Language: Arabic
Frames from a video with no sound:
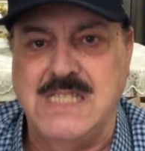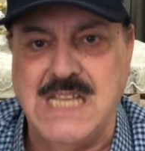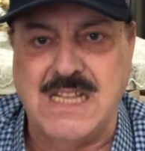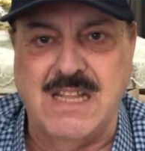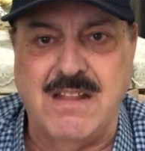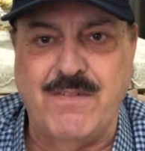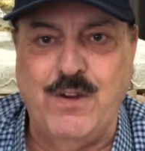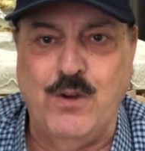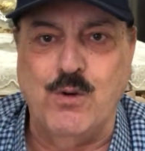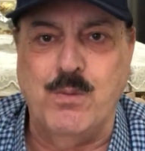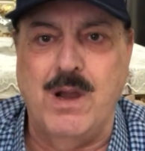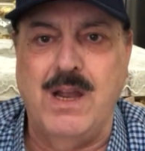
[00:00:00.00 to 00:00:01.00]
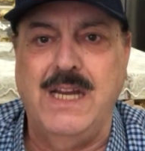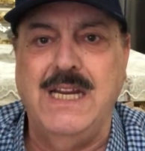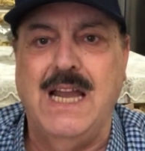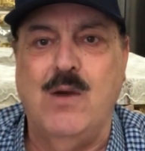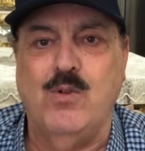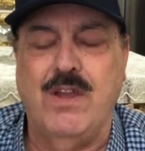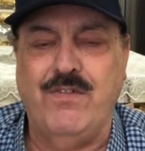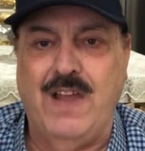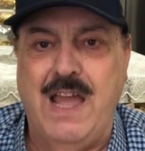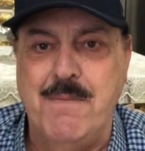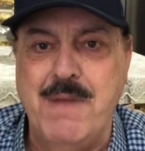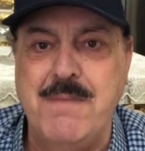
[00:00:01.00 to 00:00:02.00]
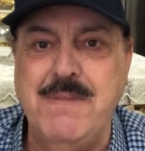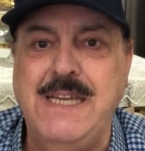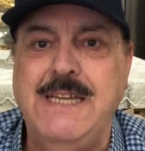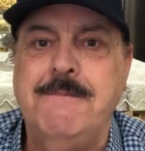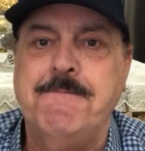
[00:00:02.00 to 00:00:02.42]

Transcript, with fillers: ذات دفع رباعي او دفع امامي